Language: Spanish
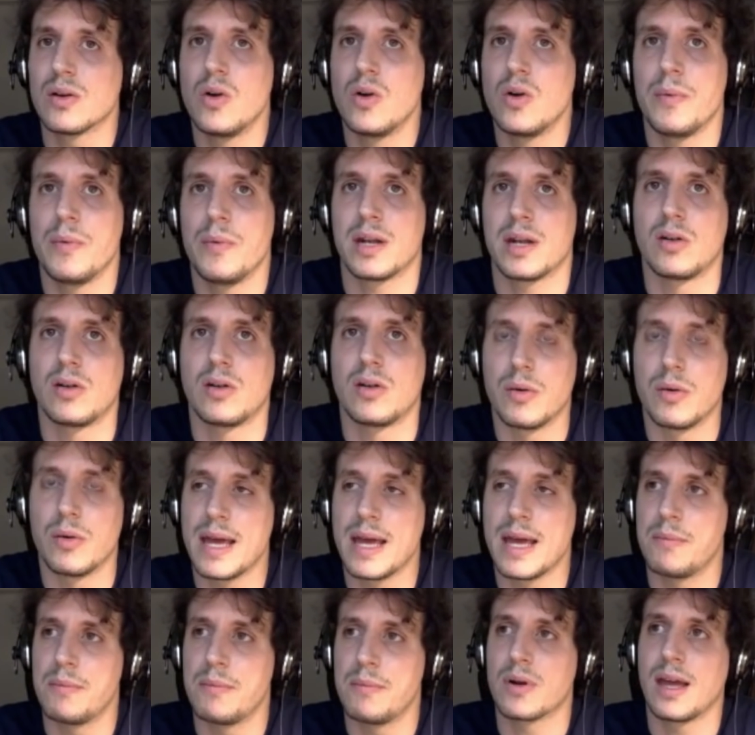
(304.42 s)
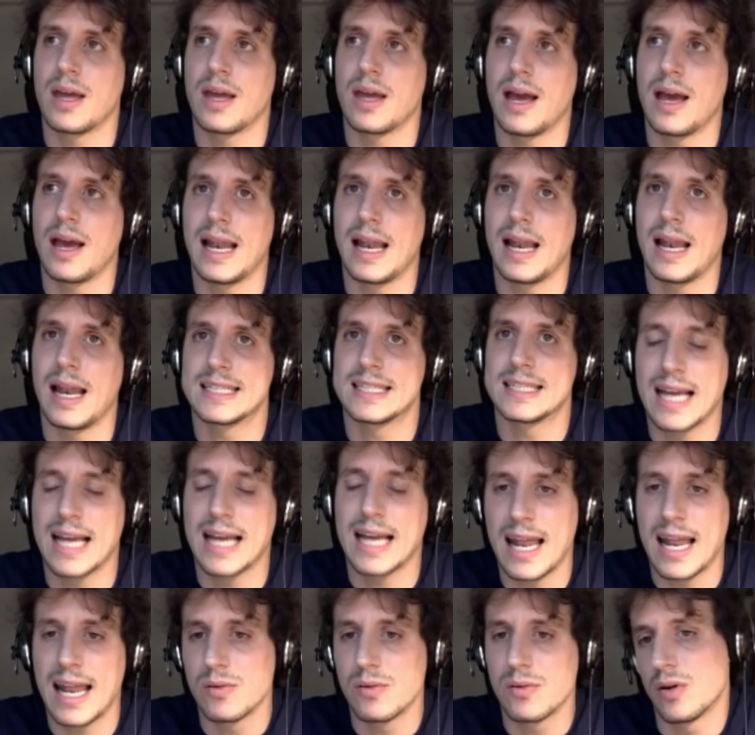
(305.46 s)
yo entiendo que un gobierno no lo vea, porque a la
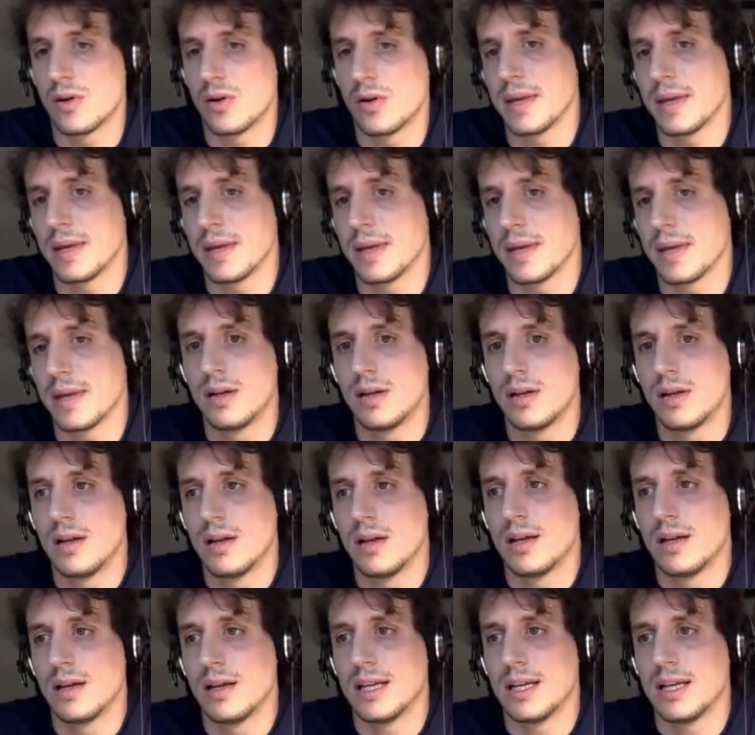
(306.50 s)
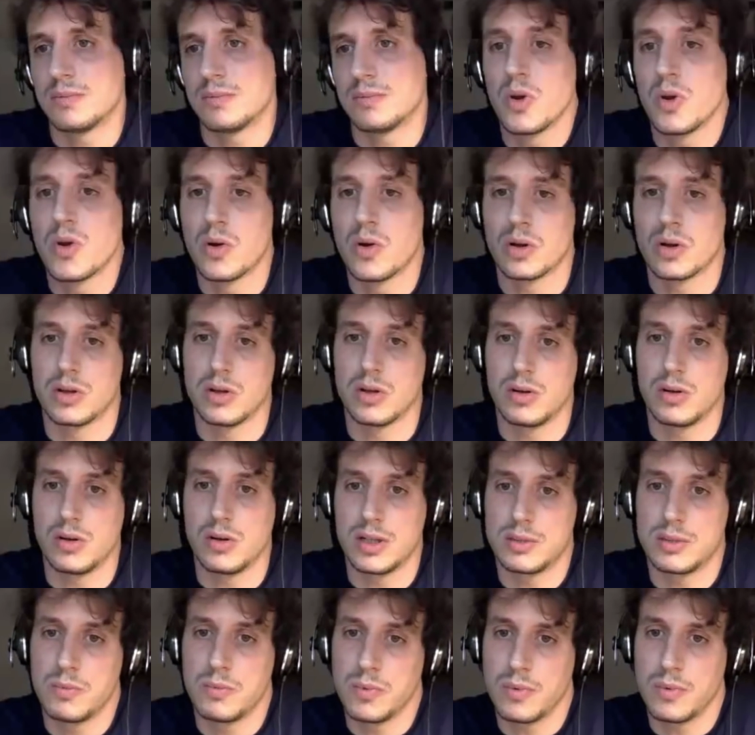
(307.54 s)
escala de un gobierno es muy corto,
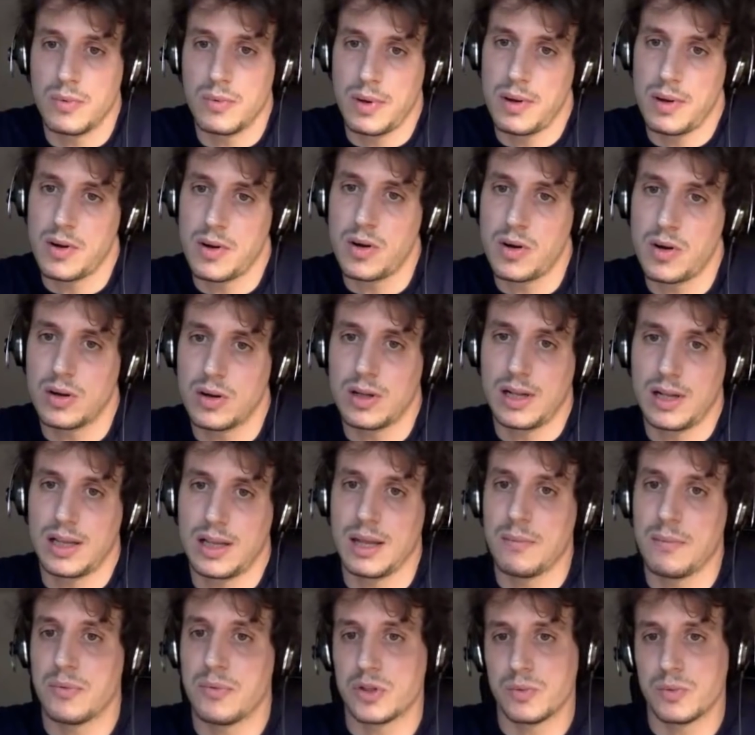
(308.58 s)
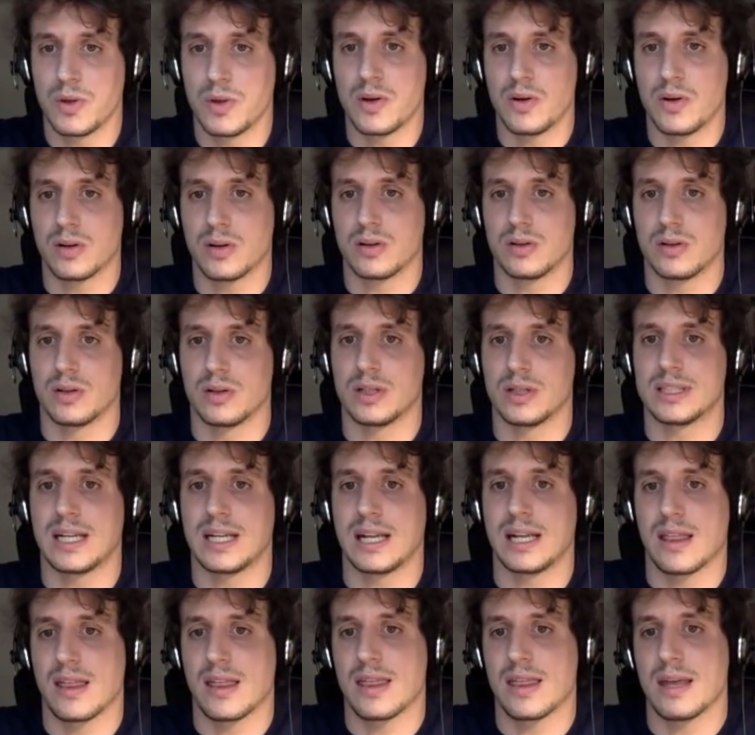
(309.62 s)
el, tiempo es muy corto, entonces la
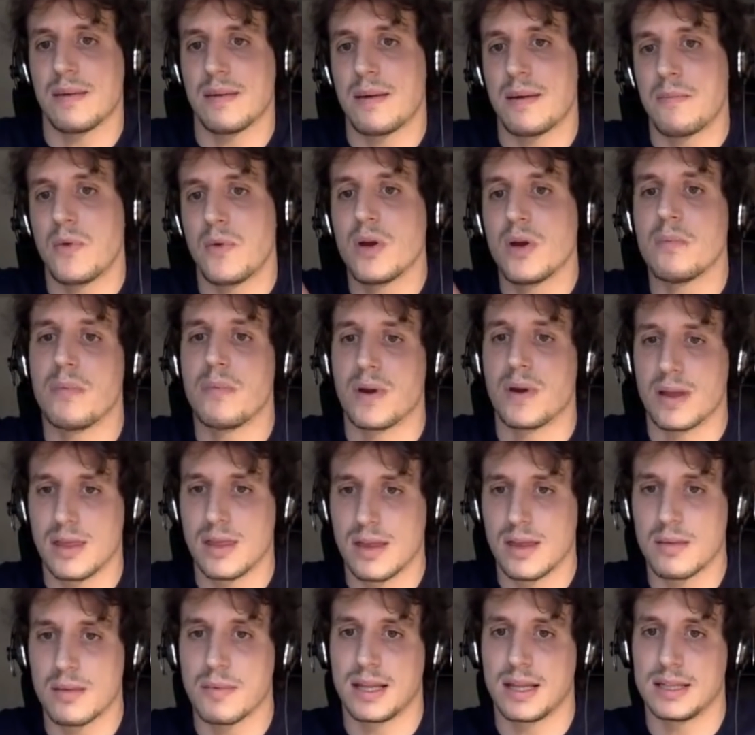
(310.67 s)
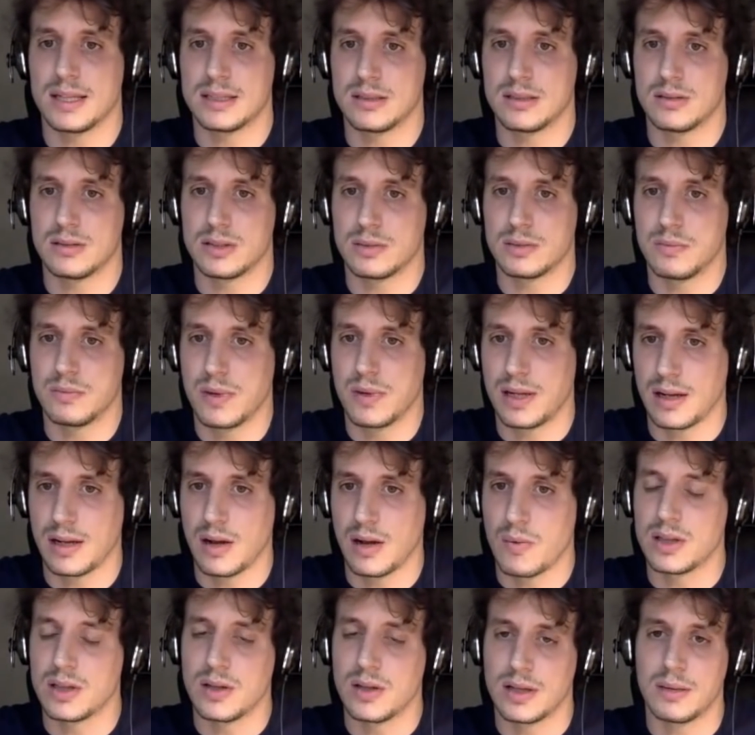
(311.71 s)
ciencia va muy por encima de esto en
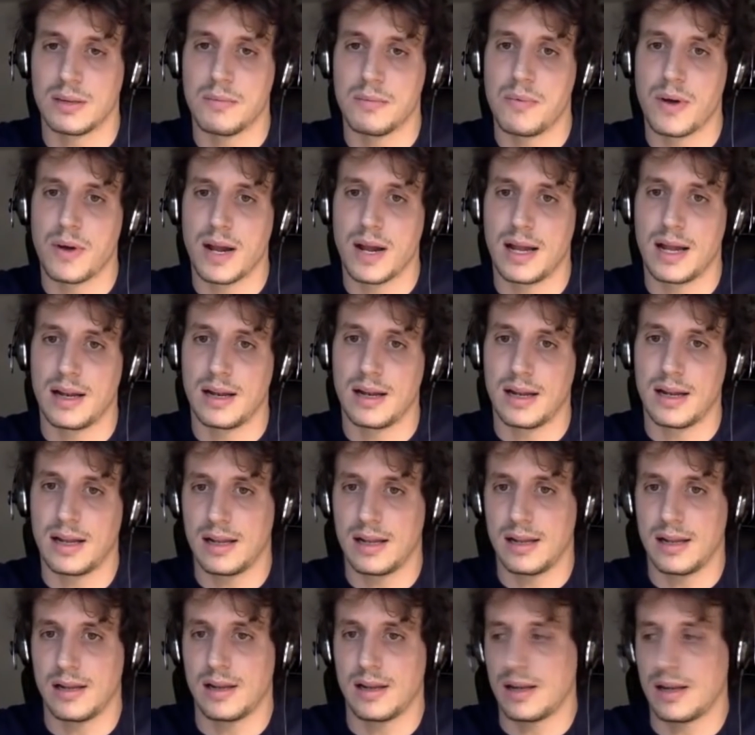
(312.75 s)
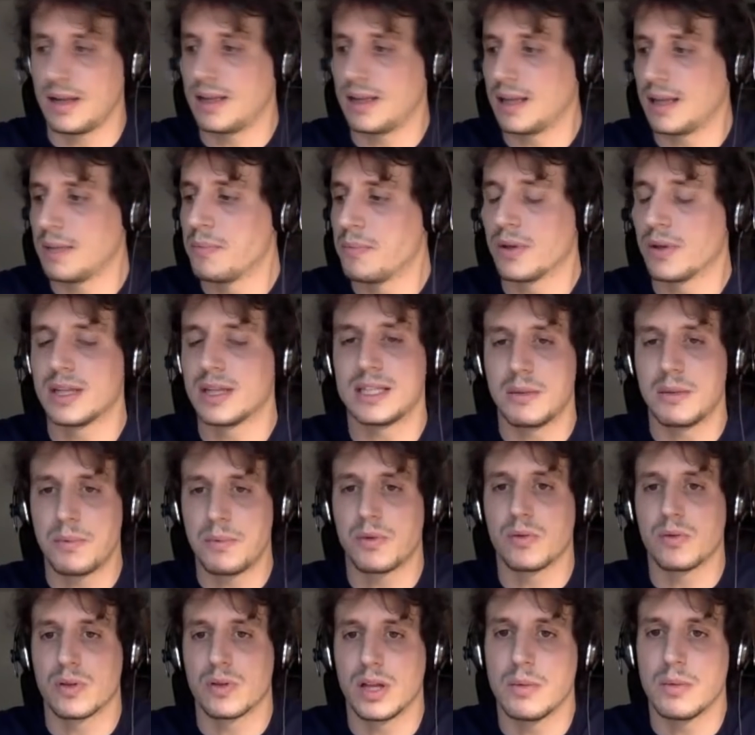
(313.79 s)
cuanto a temporal El, tiempo de ser
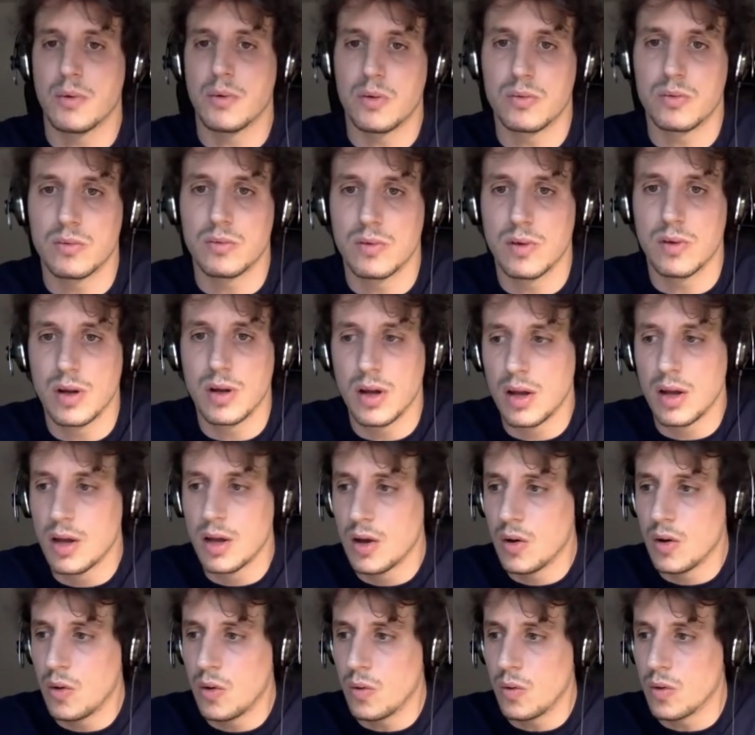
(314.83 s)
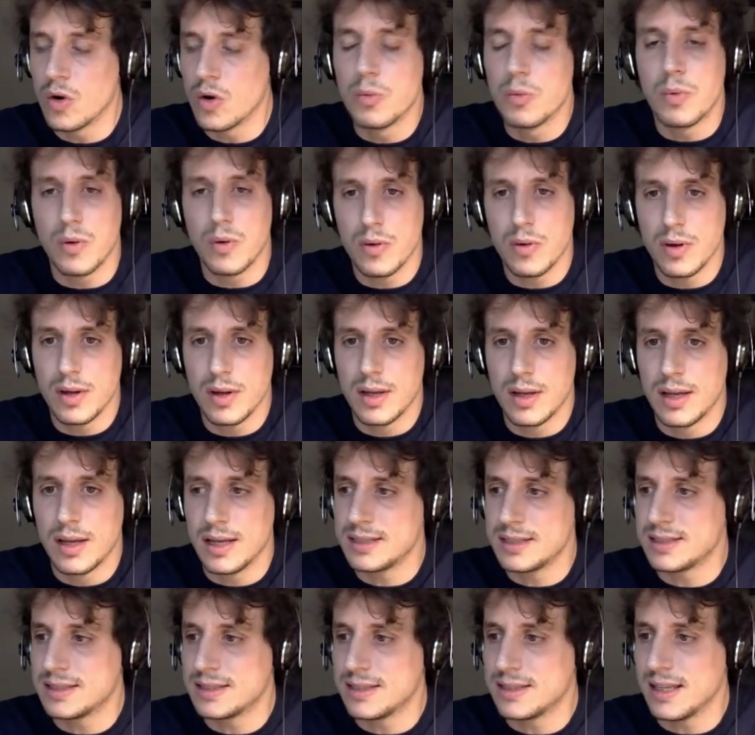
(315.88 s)
productivo un, grupo
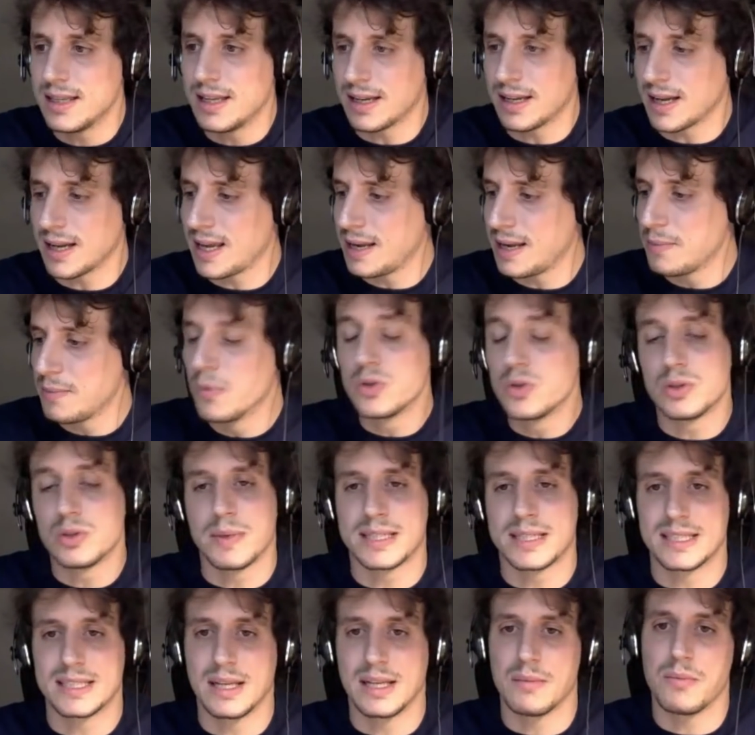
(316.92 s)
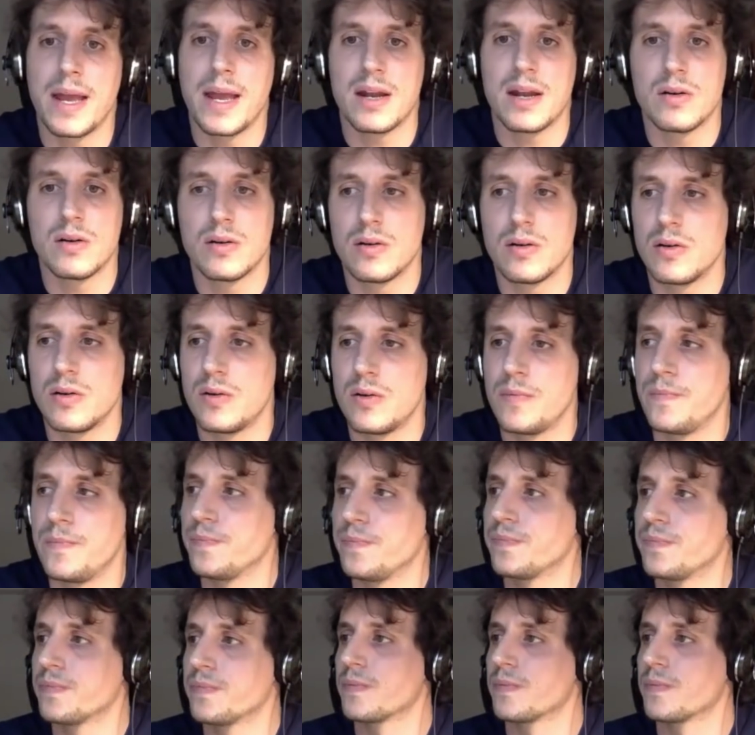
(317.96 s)
requiere mucho más tiempo. Pero,